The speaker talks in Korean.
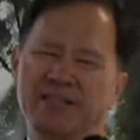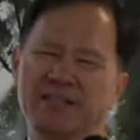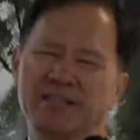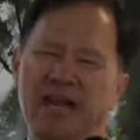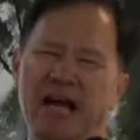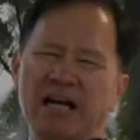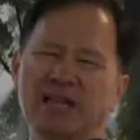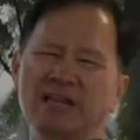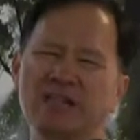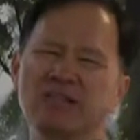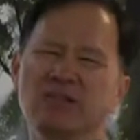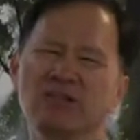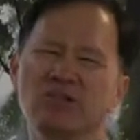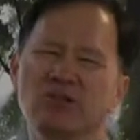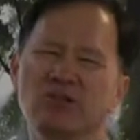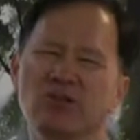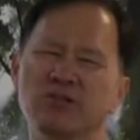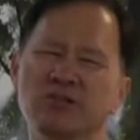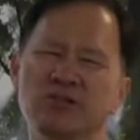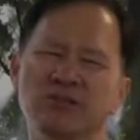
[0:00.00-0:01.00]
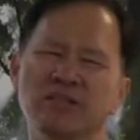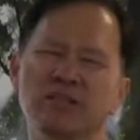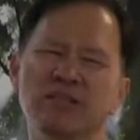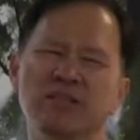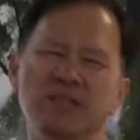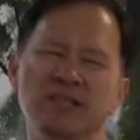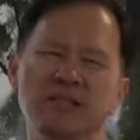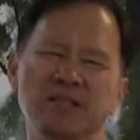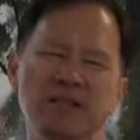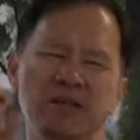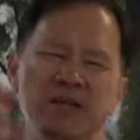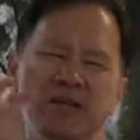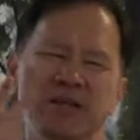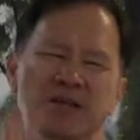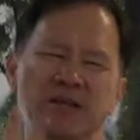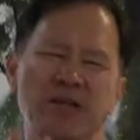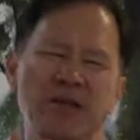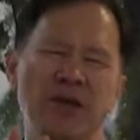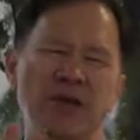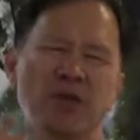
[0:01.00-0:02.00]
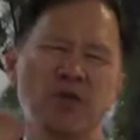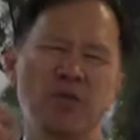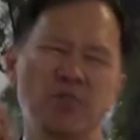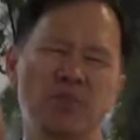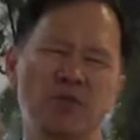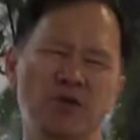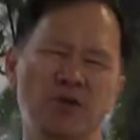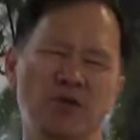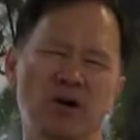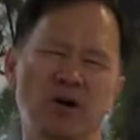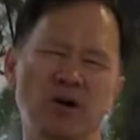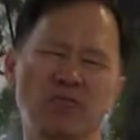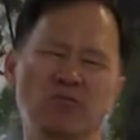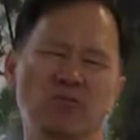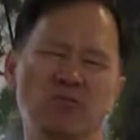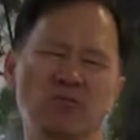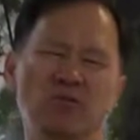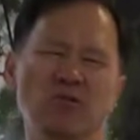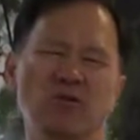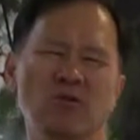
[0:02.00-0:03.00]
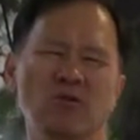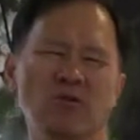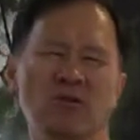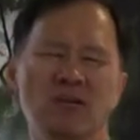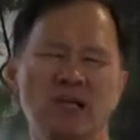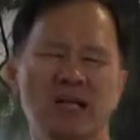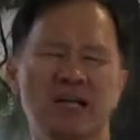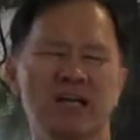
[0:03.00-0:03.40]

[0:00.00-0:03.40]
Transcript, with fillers: 작은 것이 괴롭혀 갖고서